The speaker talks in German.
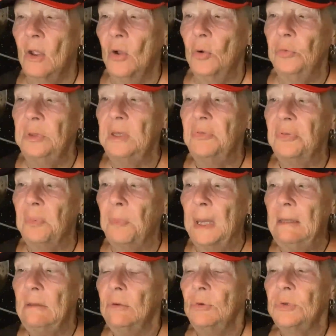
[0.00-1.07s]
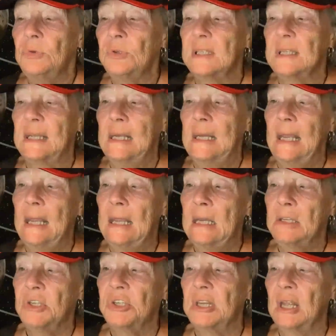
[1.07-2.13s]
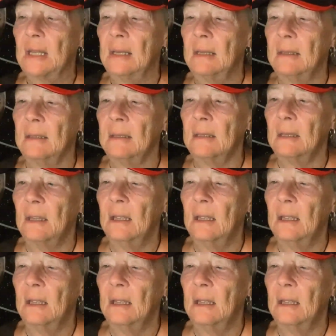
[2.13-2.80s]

und die Verbindung zur Seele herstellen.